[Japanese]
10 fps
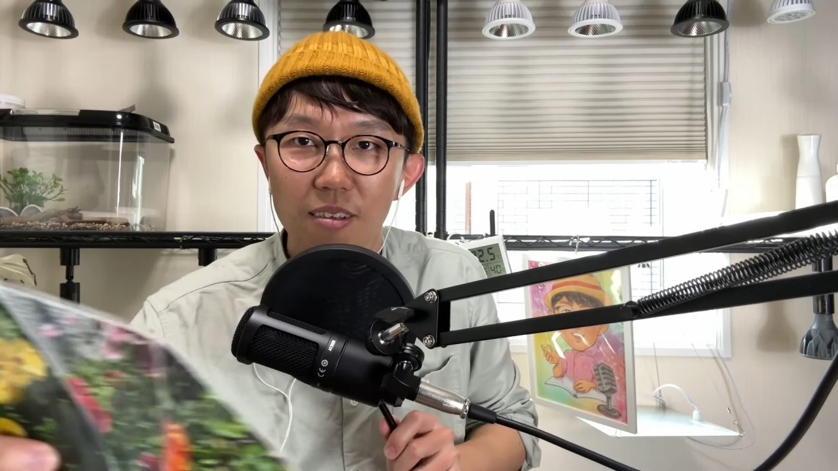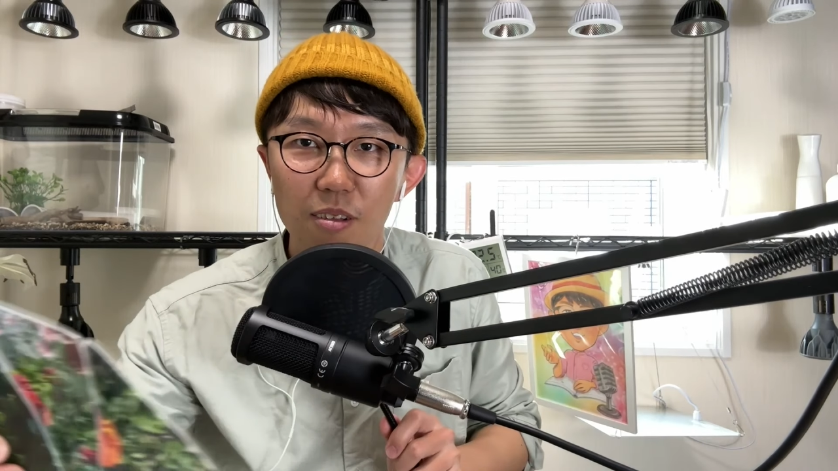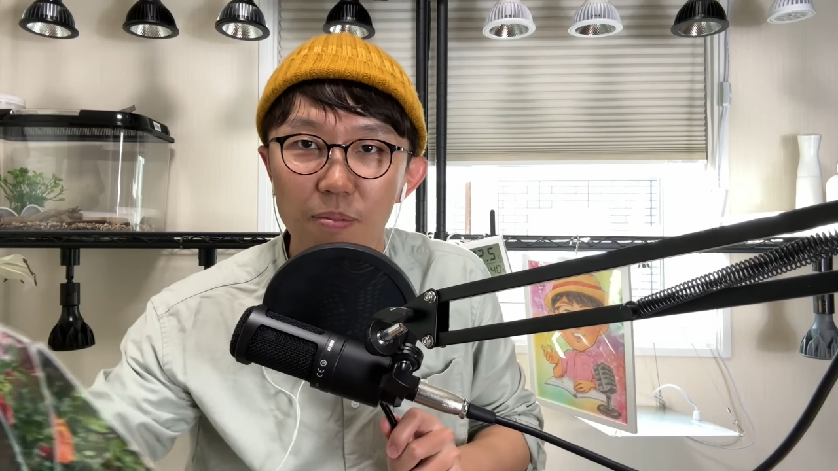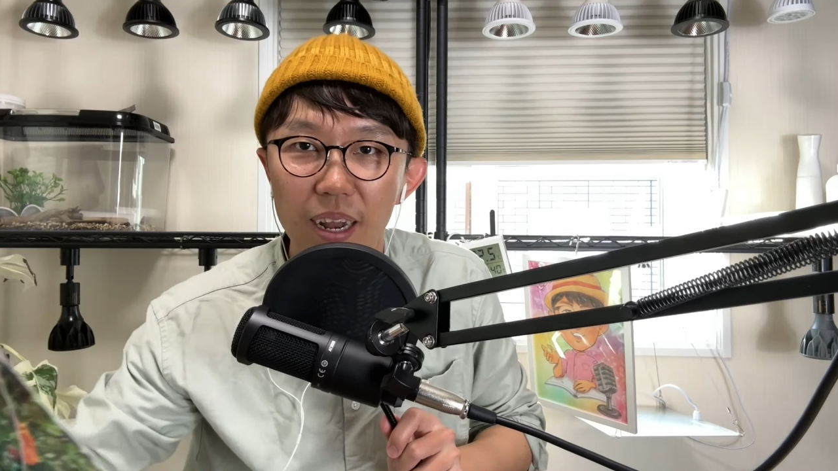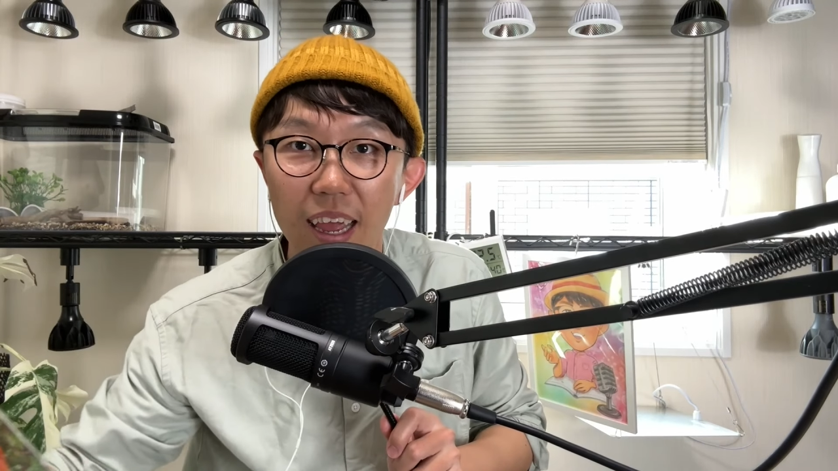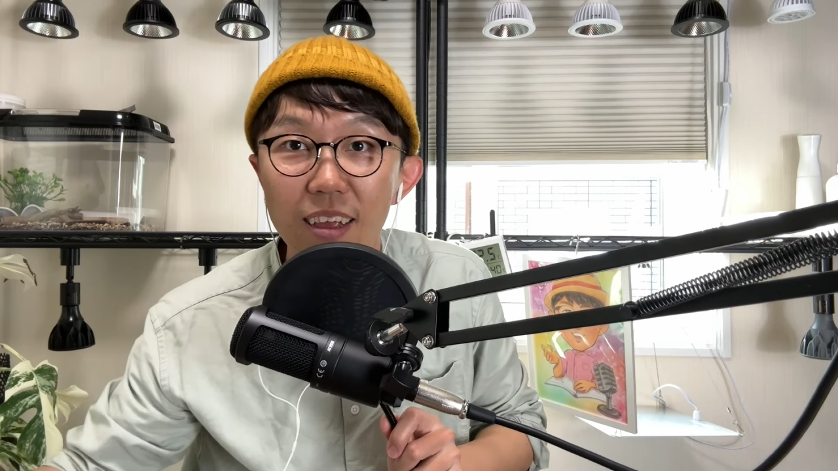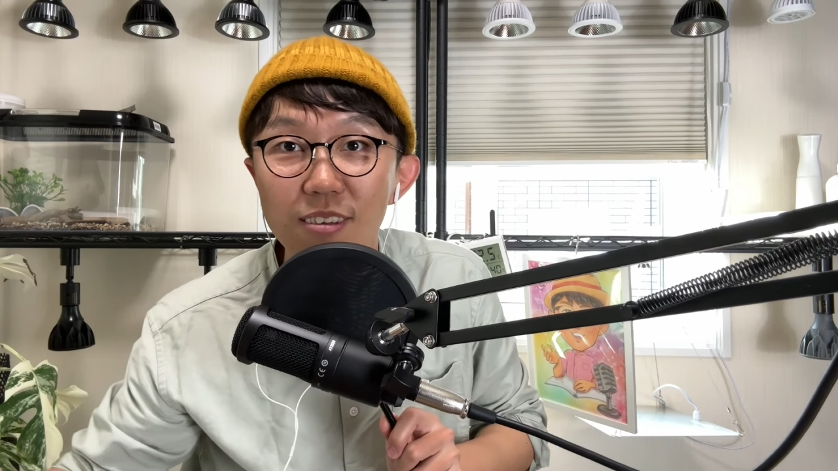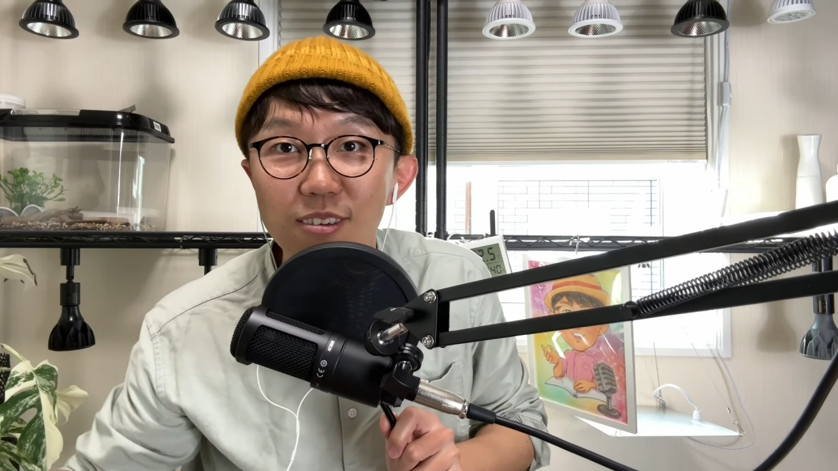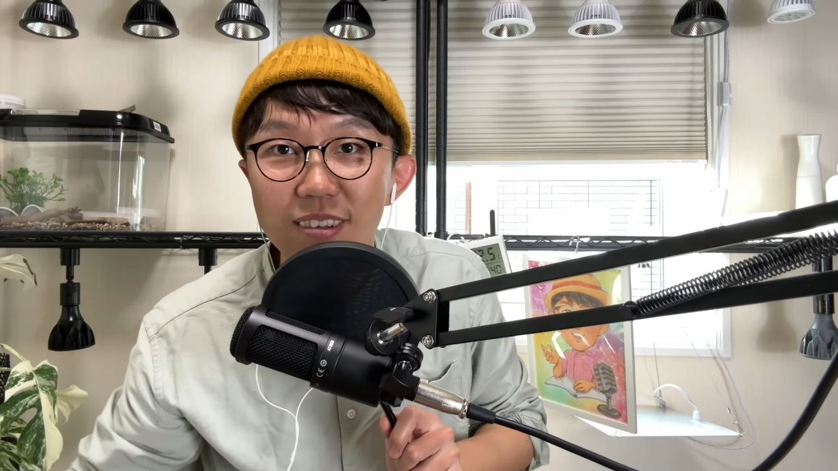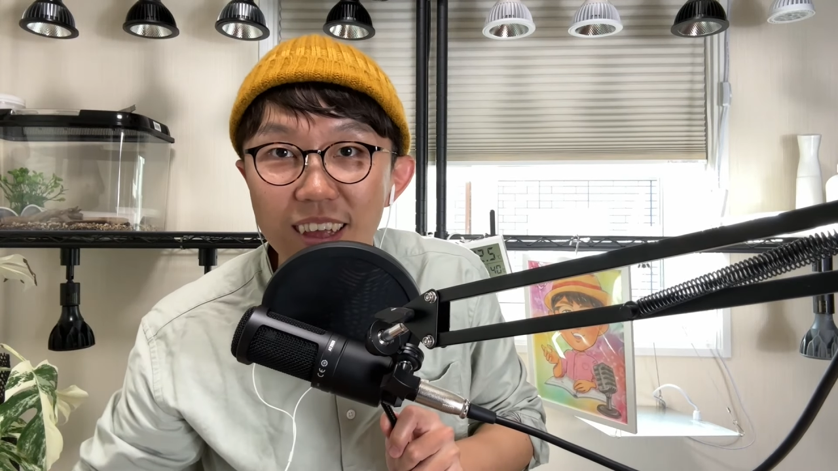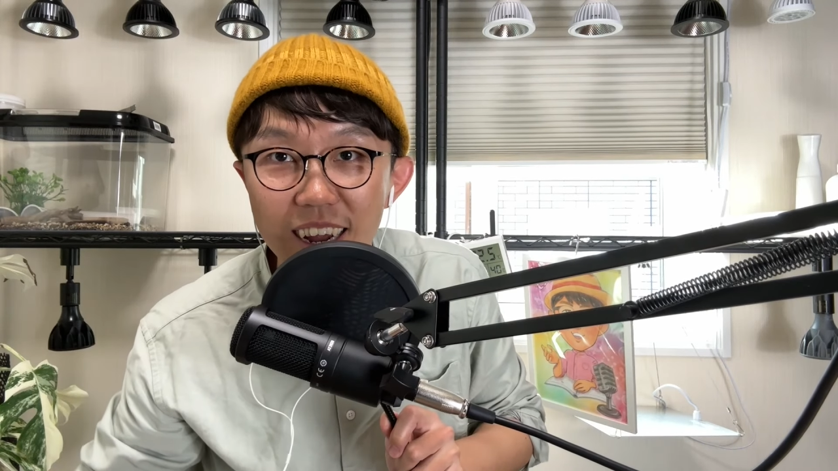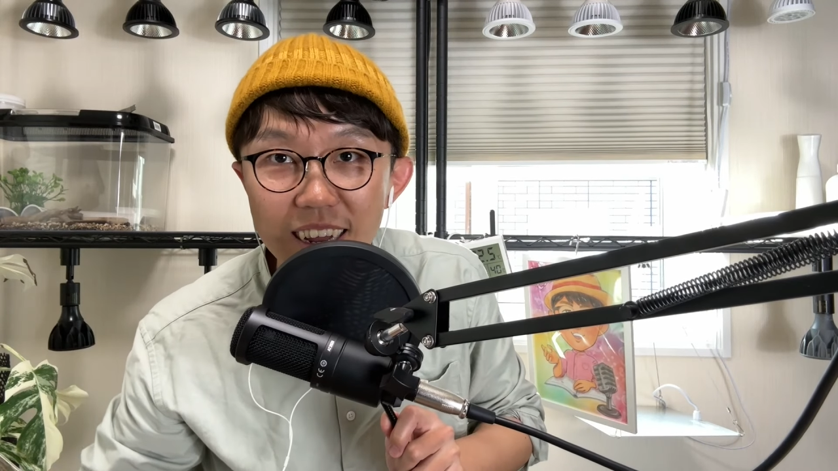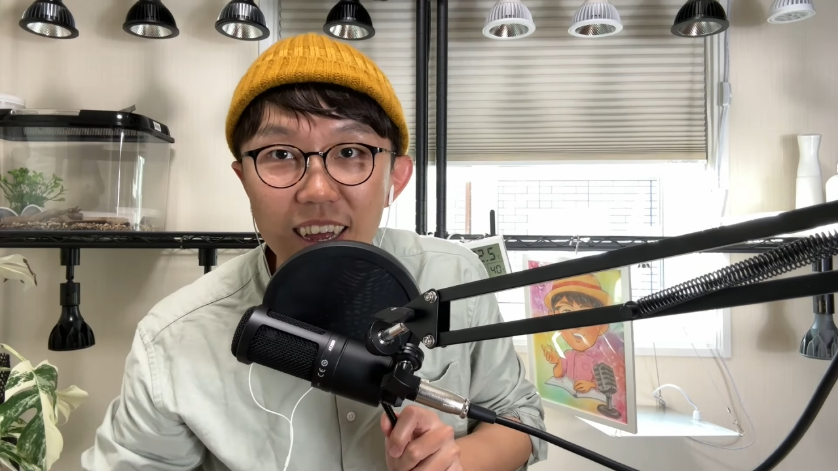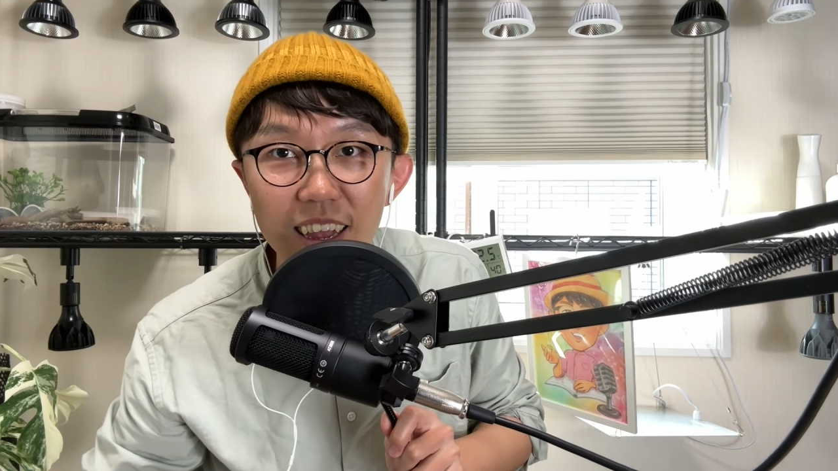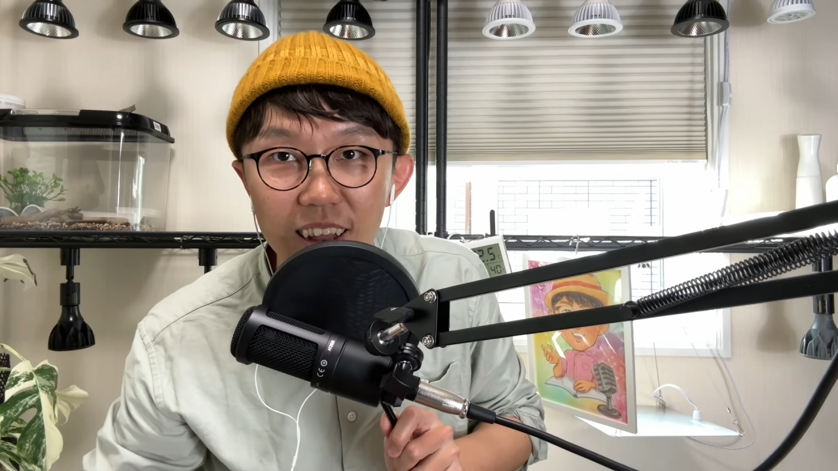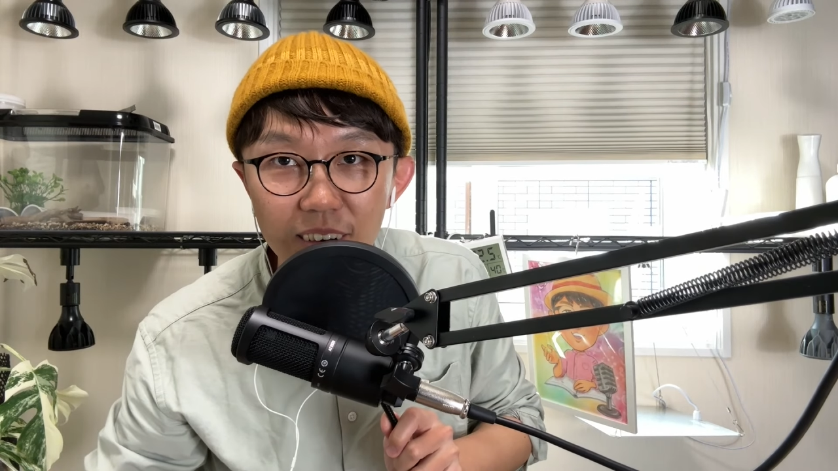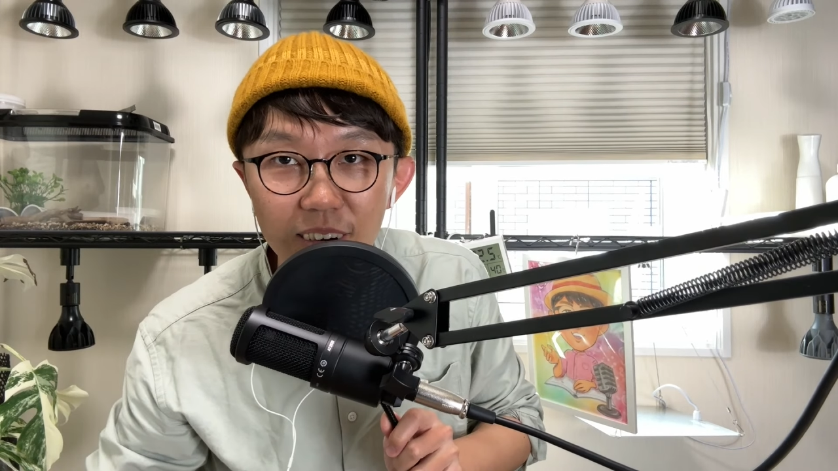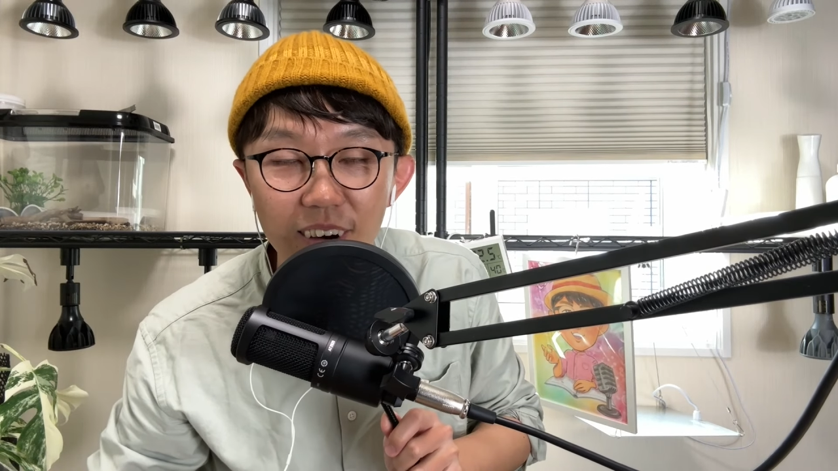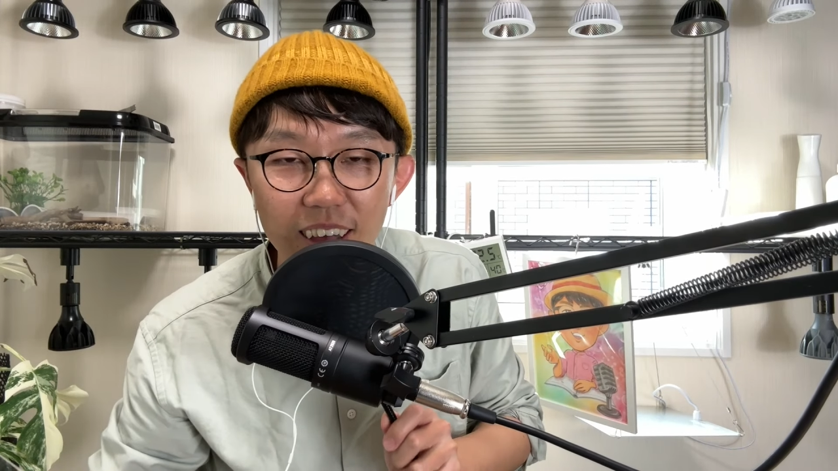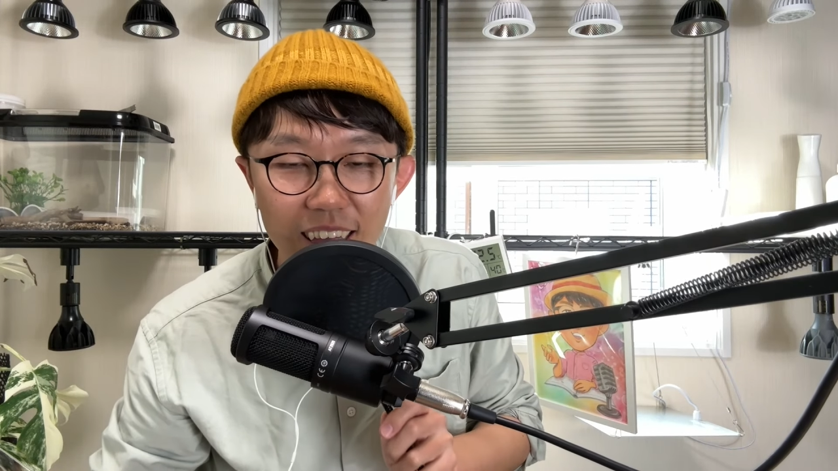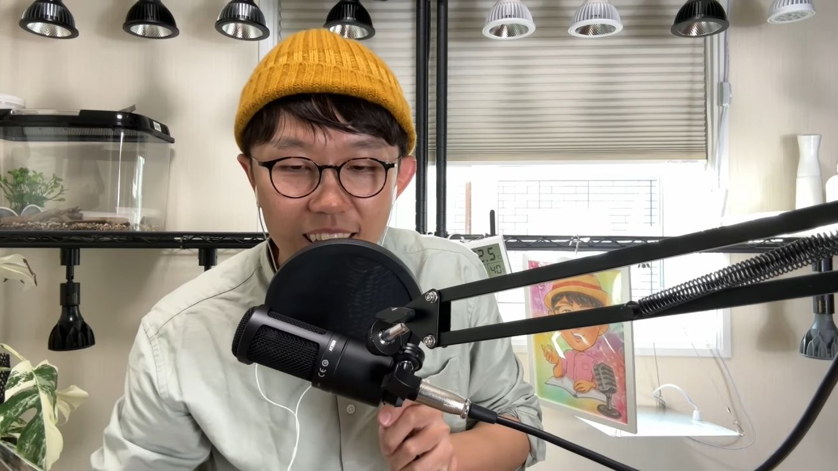ちょっとまだ編集してないんだけど、